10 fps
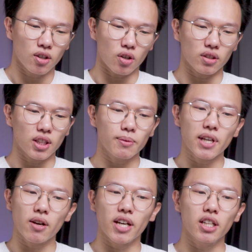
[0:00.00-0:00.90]
Còn tiếp
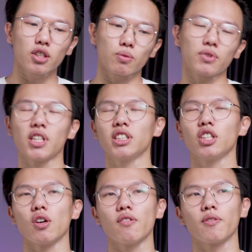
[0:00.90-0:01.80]
theo đến thì chúng ta
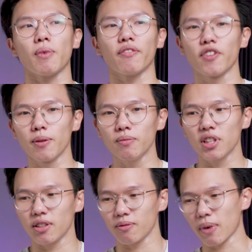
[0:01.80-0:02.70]
sẽ nói về phần bàn phím
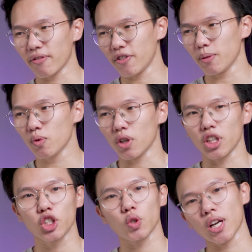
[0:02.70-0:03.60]
thì bàn phím của
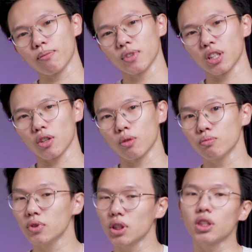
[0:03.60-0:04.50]
Nitro 5 thì nó
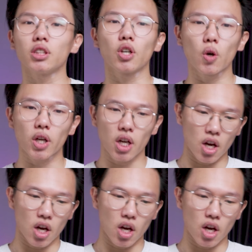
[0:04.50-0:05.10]
cũng tương tự thôi.